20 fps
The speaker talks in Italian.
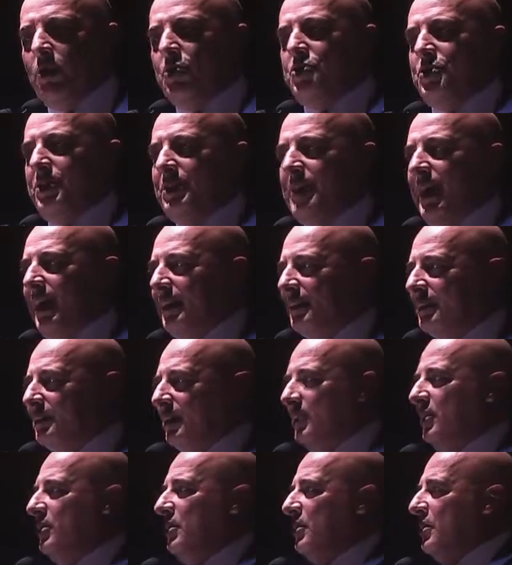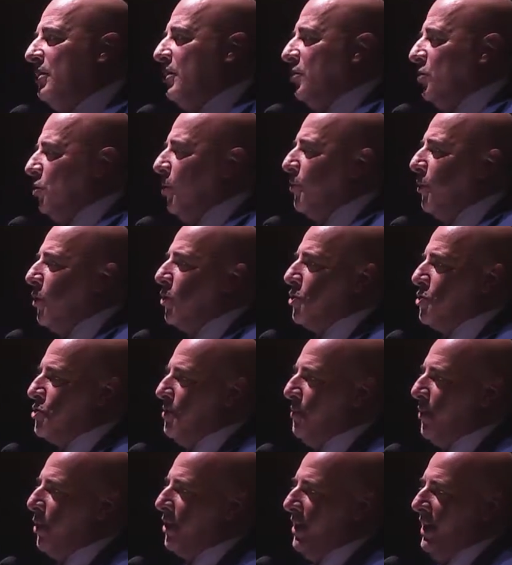tanti dopo così
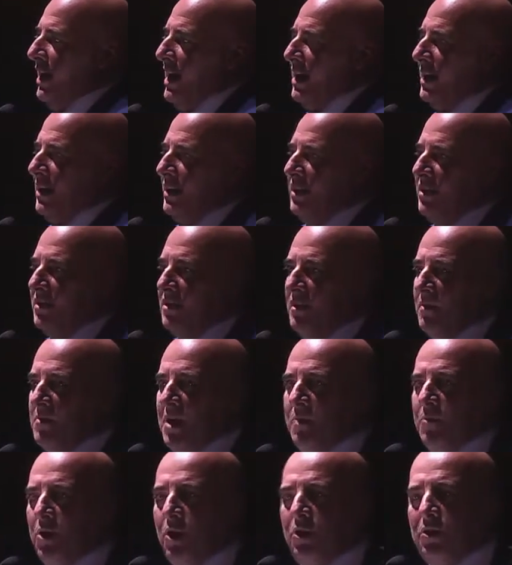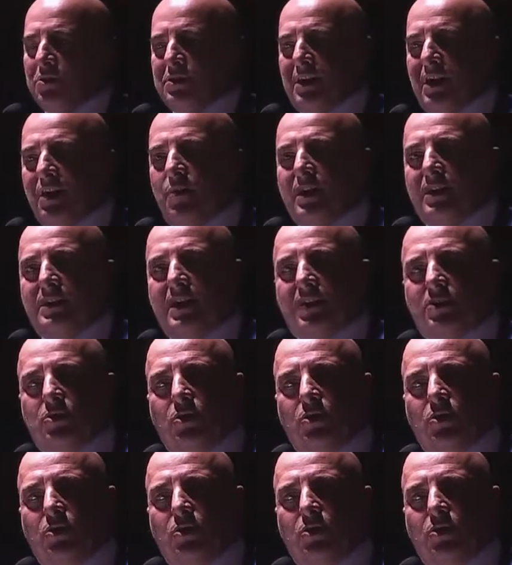pochi anni. Abbiamo traguardato il,